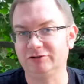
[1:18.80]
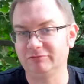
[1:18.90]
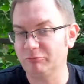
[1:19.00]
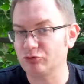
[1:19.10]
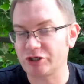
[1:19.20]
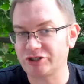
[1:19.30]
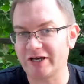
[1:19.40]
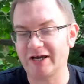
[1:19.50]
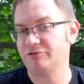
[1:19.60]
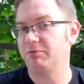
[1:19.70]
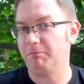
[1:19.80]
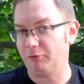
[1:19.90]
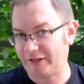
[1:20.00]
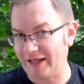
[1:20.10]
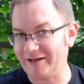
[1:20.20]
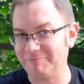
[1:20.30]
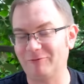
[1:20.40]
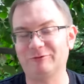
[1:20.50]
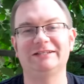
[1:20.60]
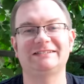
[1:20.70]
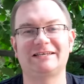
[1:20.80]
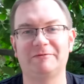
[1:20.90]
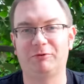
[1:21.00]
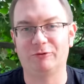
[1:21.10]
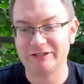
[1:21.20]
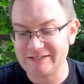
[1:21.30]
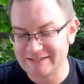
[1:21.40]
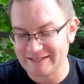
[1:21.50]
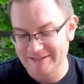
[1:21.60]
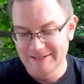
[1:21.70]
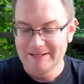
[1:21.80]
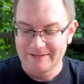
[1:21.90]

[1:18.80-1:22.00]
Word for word: e, nie muszę sięgać po portery bałtyckie, po risy,